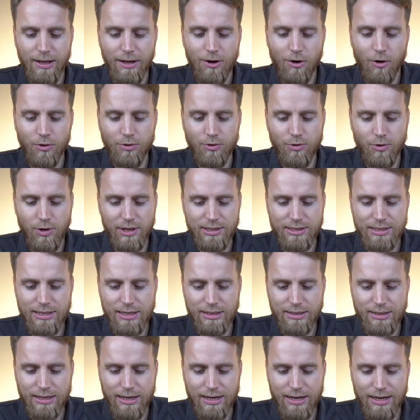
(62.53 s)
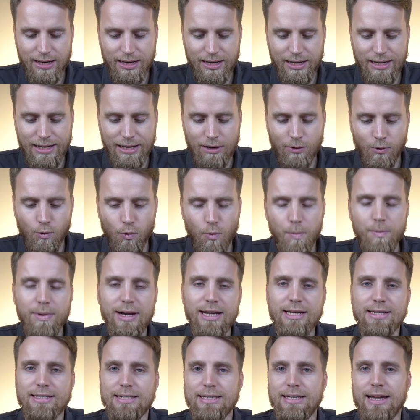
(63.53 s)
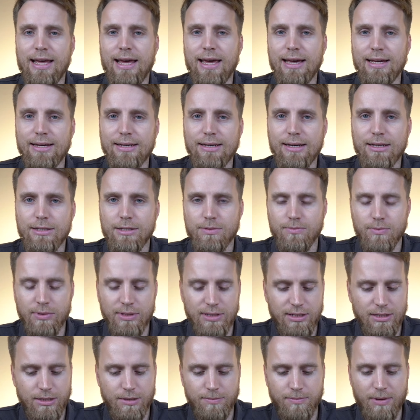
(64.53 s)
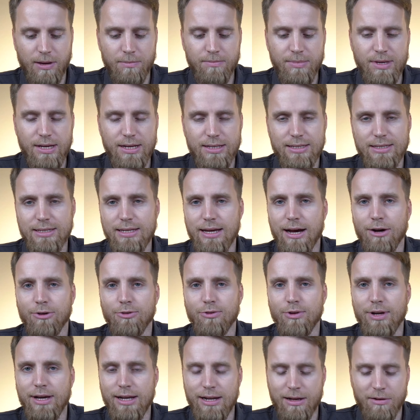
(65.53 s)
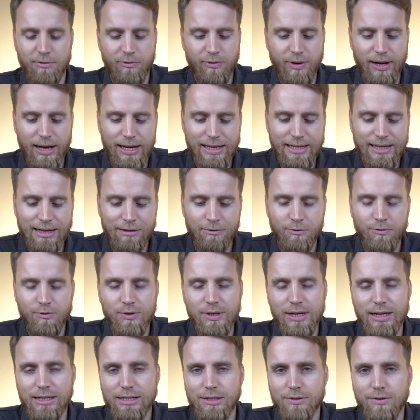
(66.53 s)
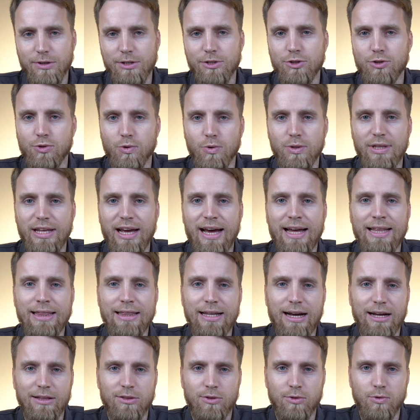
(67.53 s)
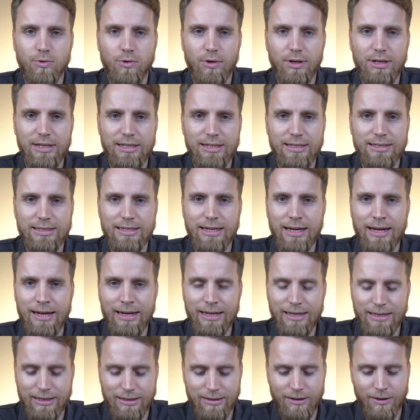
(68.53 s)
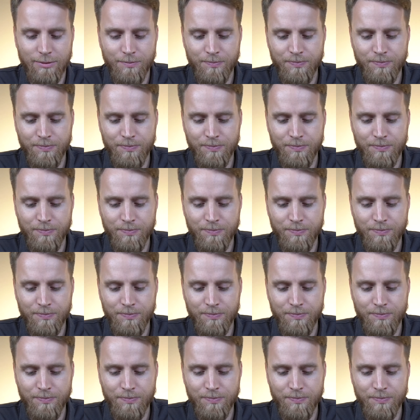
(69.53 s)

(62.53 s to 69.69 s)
Und dort seht ihr äh, oben links in der Ecke, zumindest ist es bei mir jetzt hier aktuell der Fall, 24 äh, Stunden natürliches Licht.